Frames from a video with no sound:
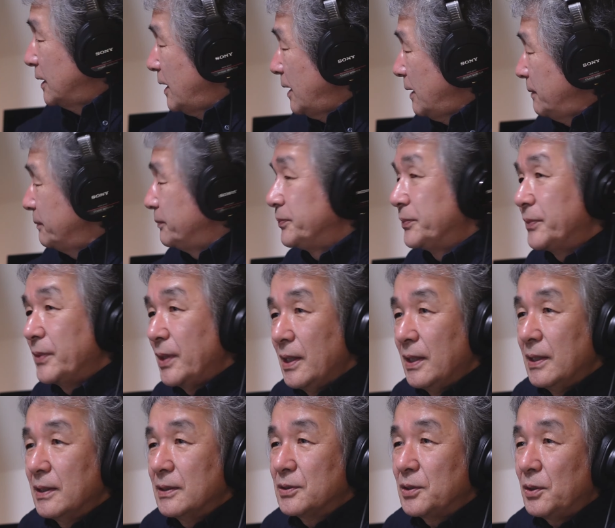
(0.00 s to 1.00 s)
ね
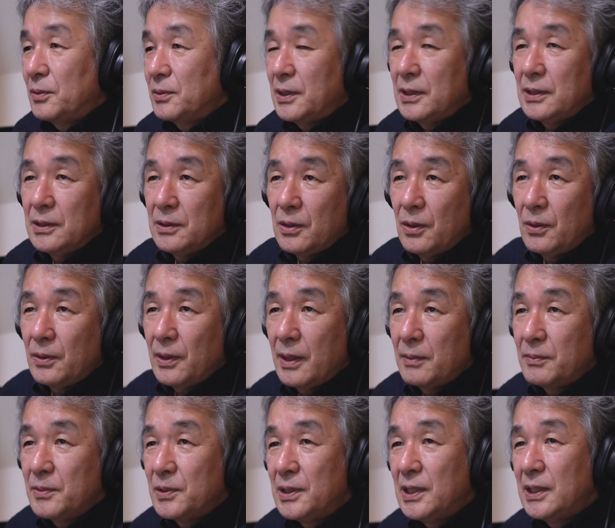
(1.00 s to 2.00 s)
ソニーの
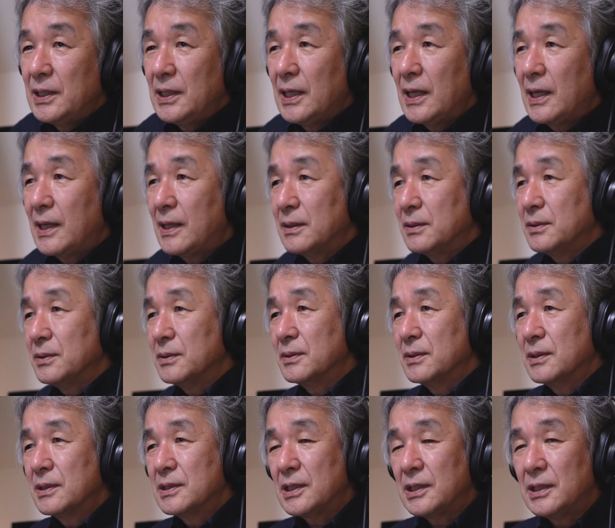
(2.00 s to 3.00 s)

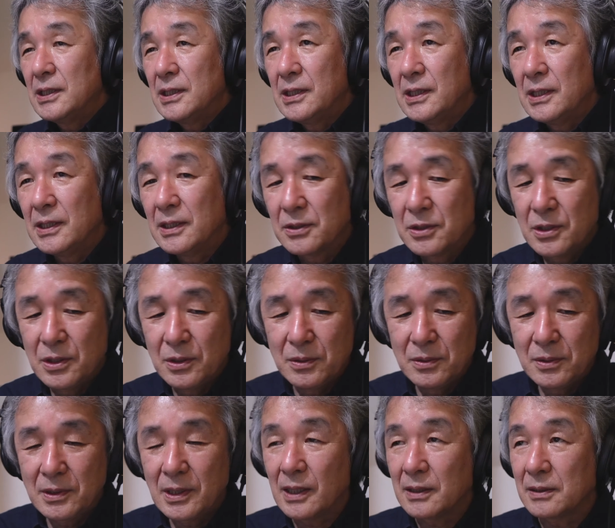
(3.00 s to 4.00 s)

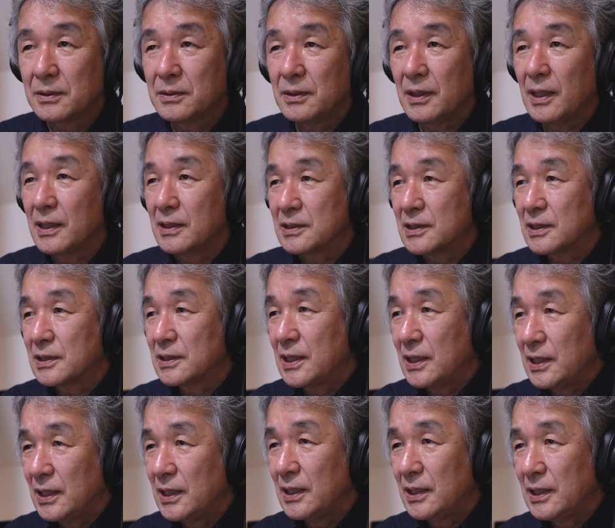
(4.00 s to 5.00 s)

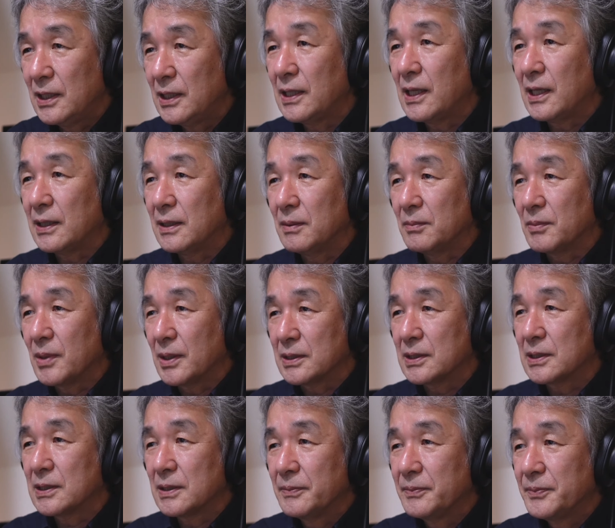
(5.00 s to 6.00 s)
MDR-CD900ST になりま
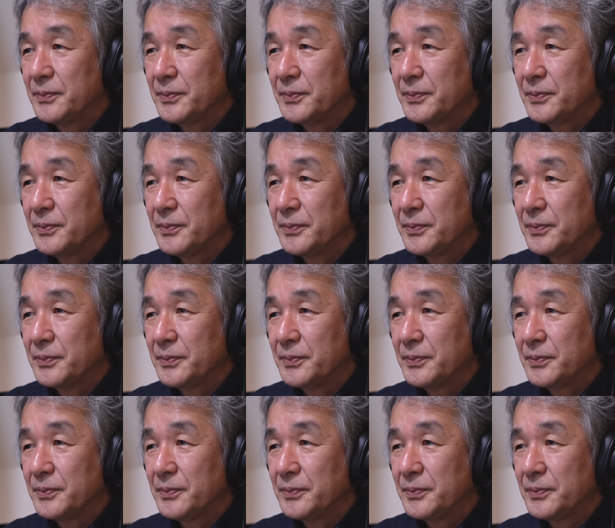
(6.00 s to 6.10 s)
す。